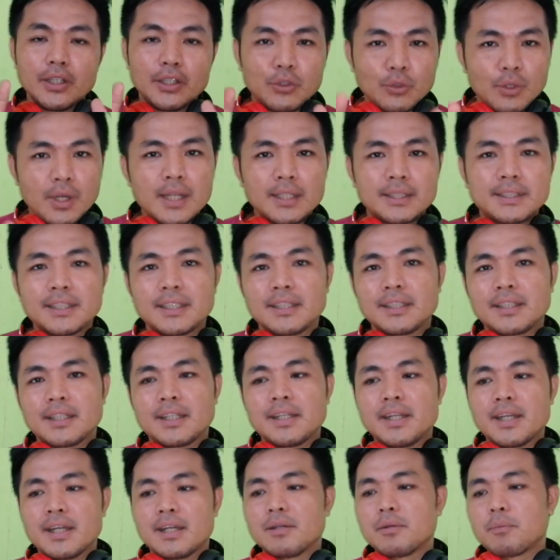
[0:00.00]
Itulah cerita
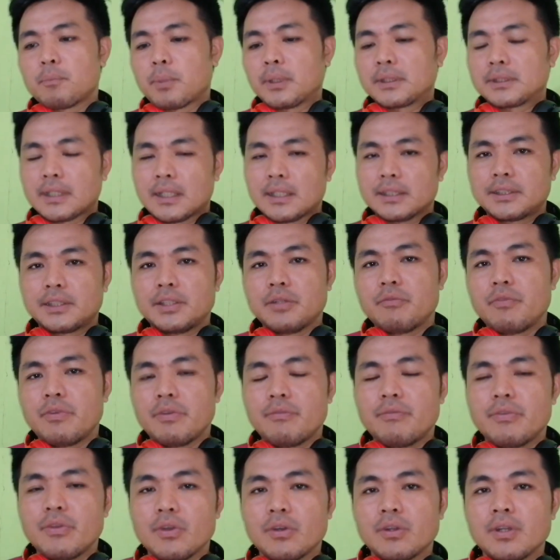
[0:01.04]
dia pasal si
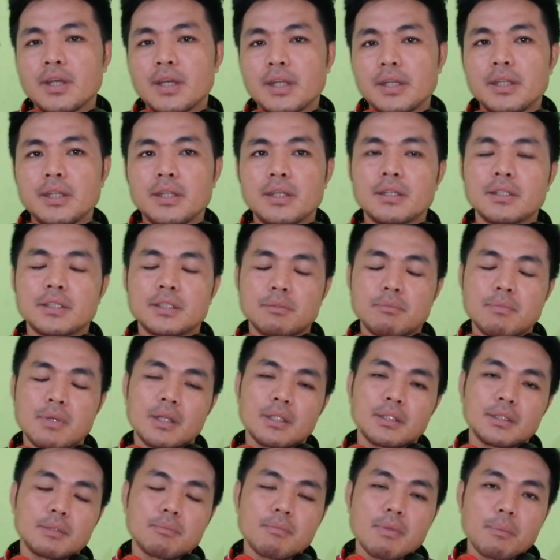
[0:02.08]
Bibionani
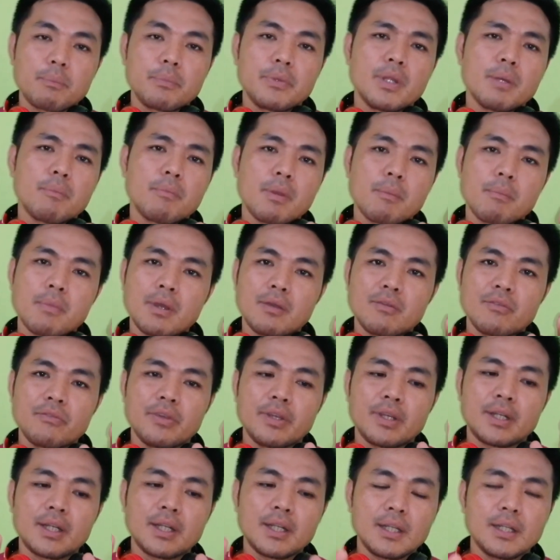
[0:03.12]
sebab, sebab dia memang
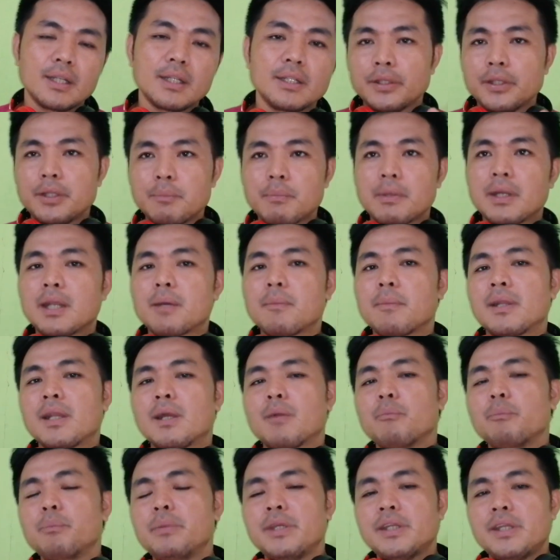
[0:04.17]
viral di mana-mana
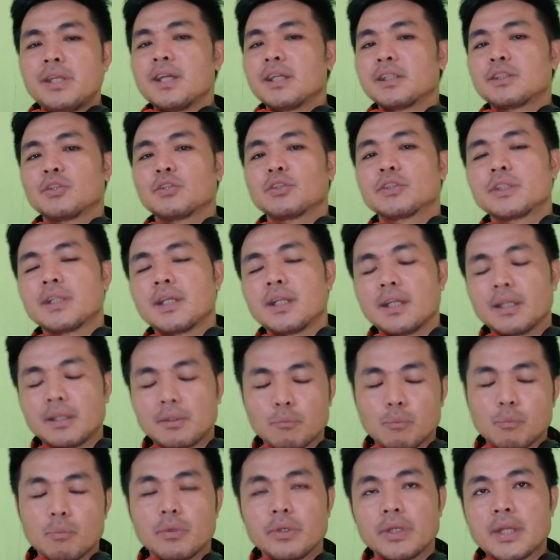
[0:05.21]
media sosial
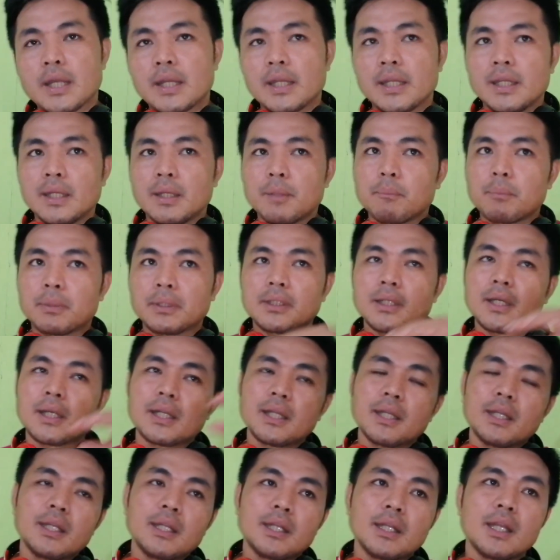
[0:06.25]
dari empat
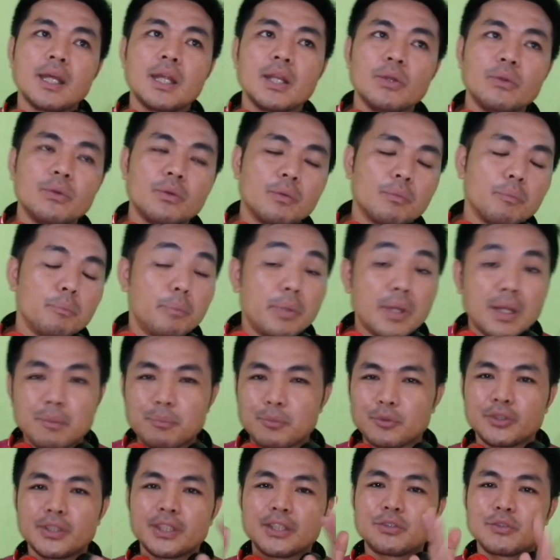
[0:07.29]
hari lalu.
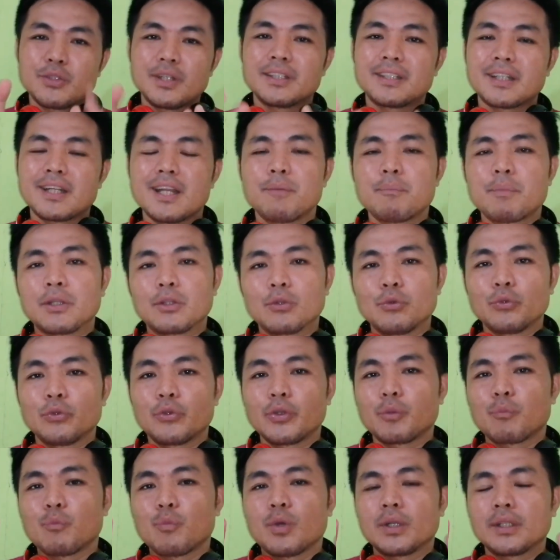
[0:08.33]
Biarpun saya sudah terlambat
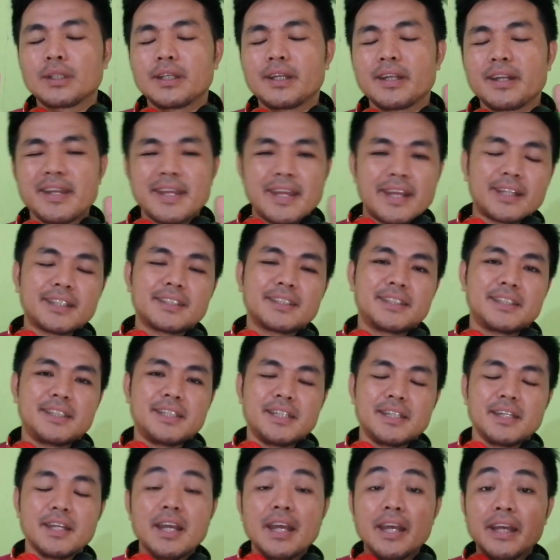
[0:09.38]
untuk buat reaksi,
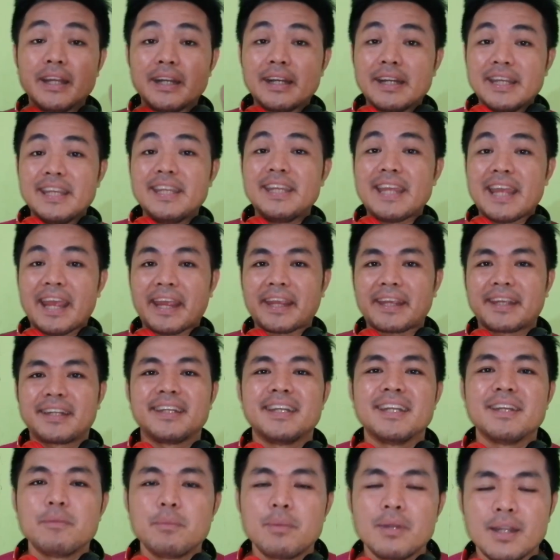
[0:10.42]
react
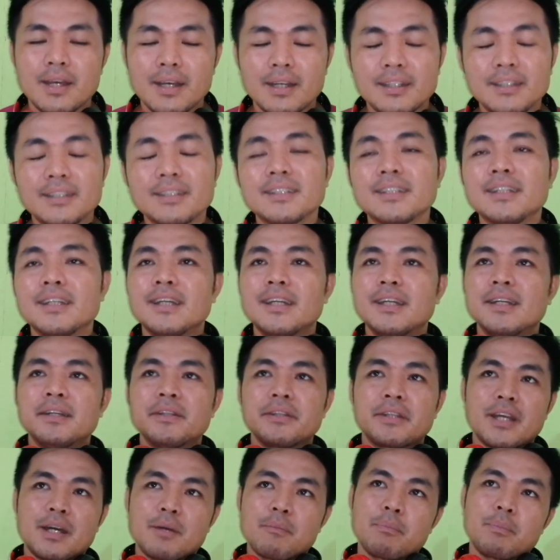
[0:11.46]
dia bilang,
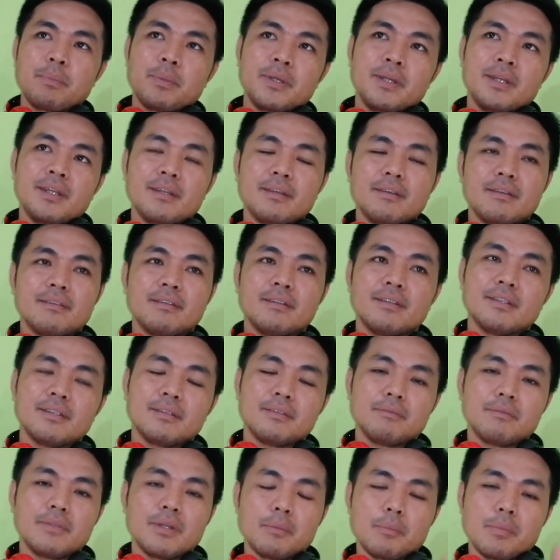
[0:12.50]
tapi
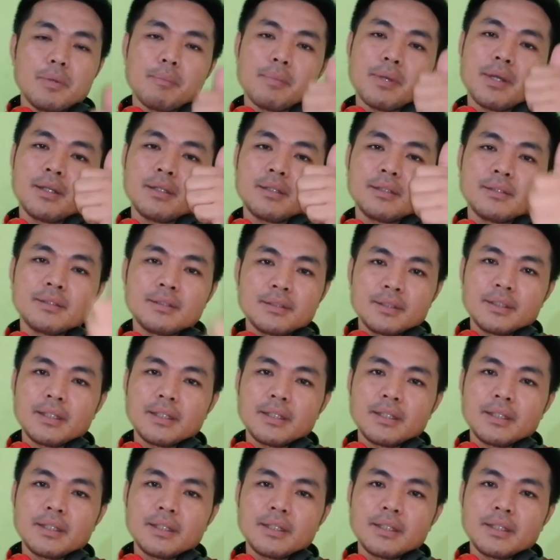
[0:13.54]
memang